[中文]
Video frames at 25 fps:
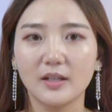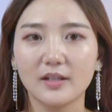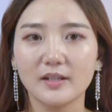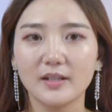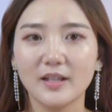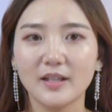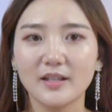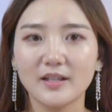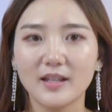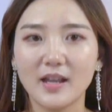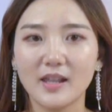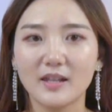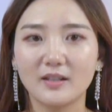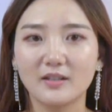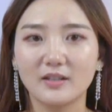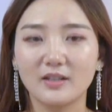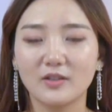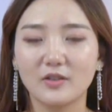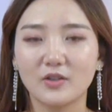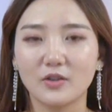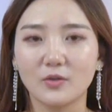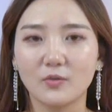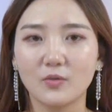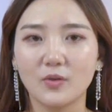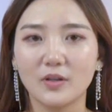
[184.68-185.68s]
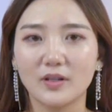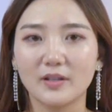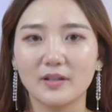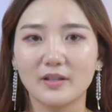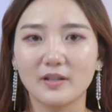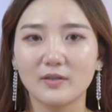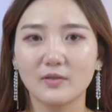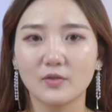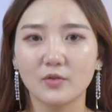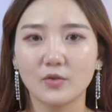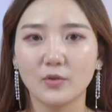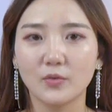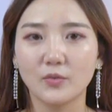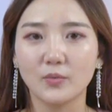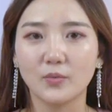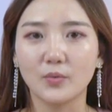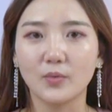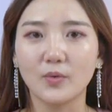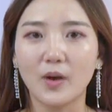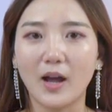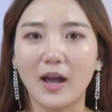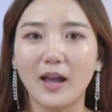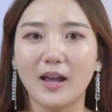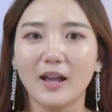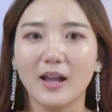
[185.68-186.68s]
现在的日子过得轻松愉
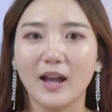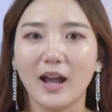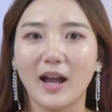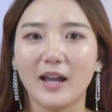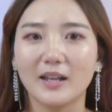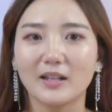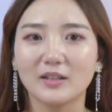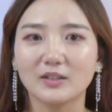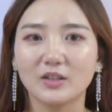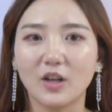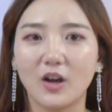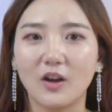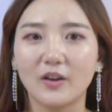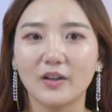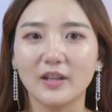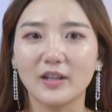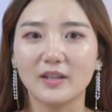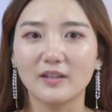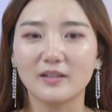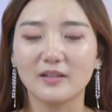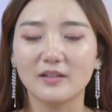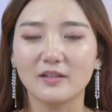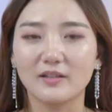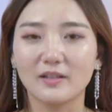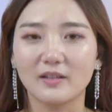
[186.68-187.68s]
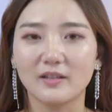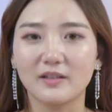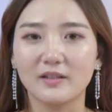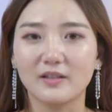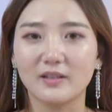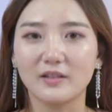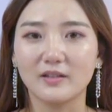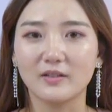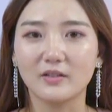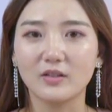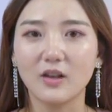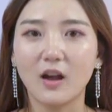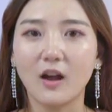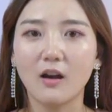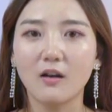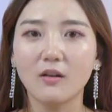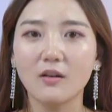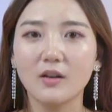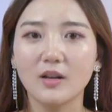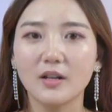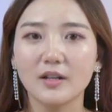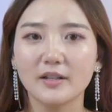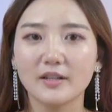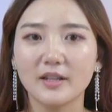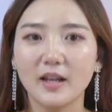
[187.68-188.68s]
快，还能陶冶自己的情操。
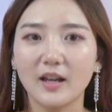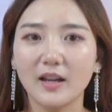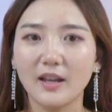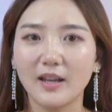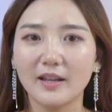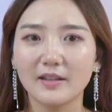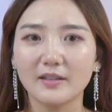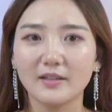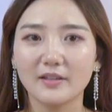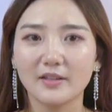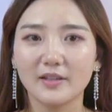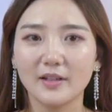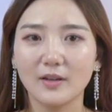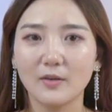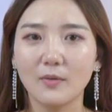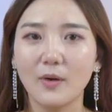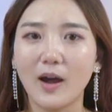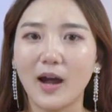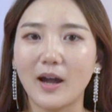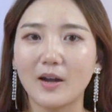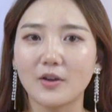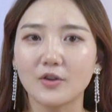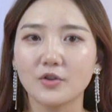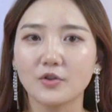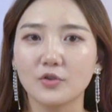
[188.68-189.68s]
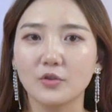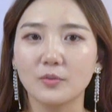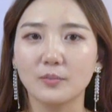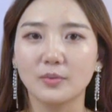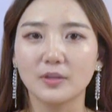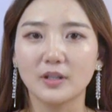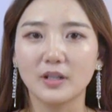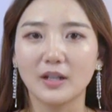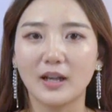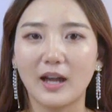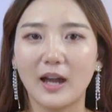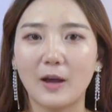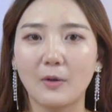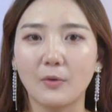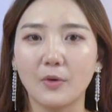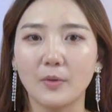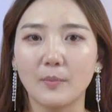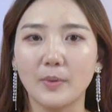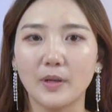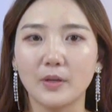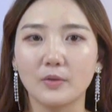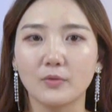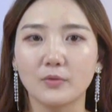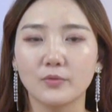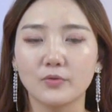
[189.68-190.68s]
将来这些话说不定还会
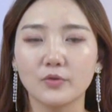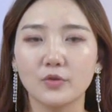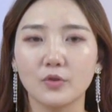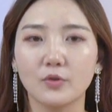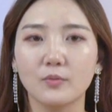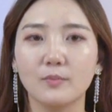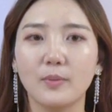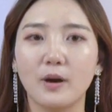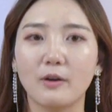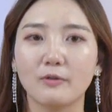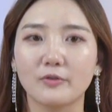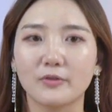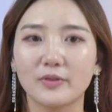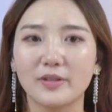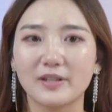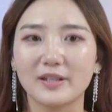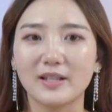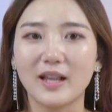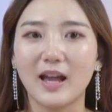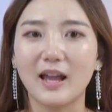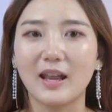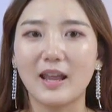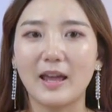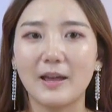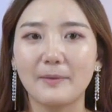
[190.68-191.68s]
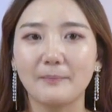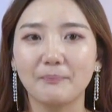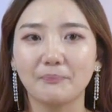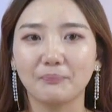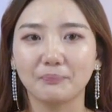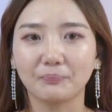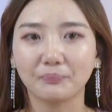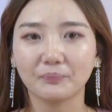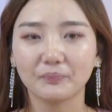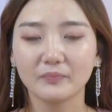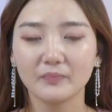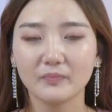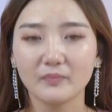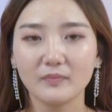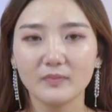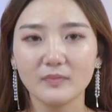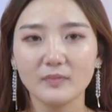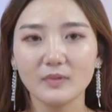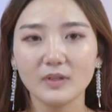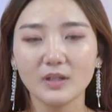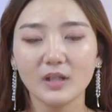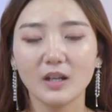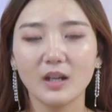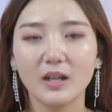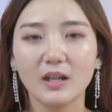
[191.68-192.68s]
被永久保存下
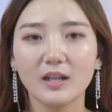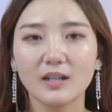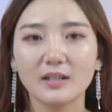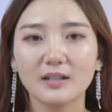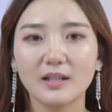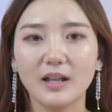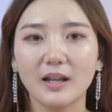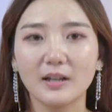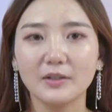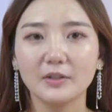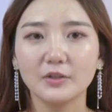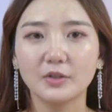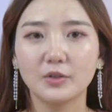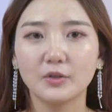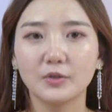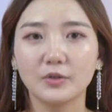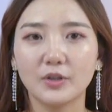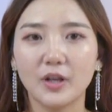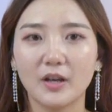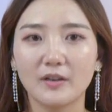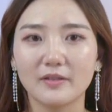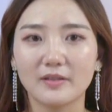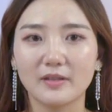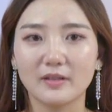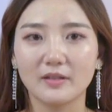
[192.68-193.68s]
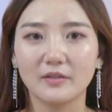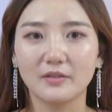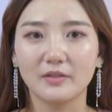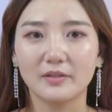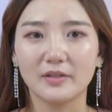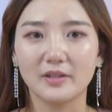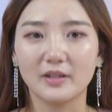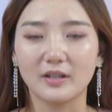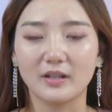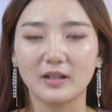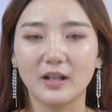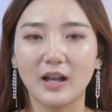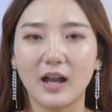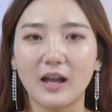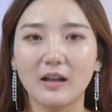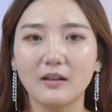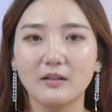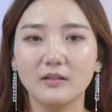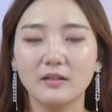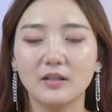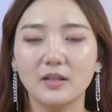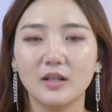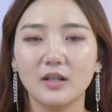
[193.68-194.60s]
来。”三，丢掉昔日情感。